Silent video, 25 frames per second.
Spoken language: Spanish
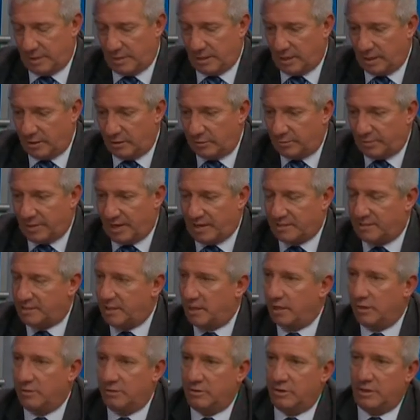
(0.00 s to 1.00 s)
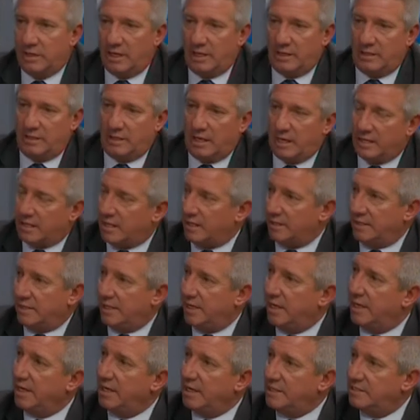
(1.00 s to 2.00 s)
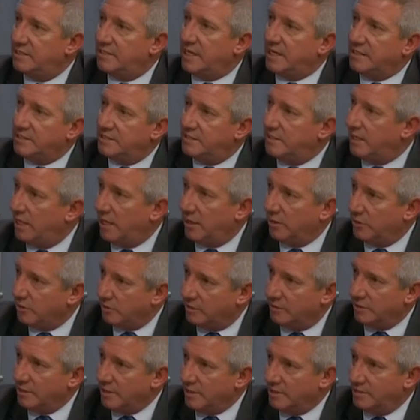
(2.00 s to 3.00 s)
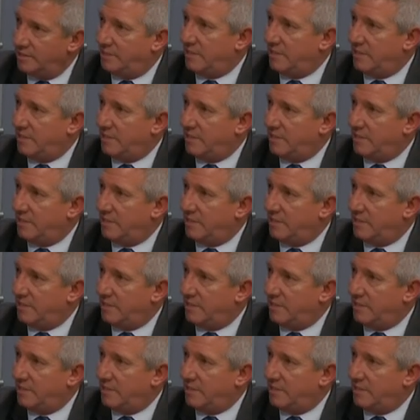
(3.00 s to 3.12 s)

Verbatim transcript: al año pasado, la, cantidad de licenciados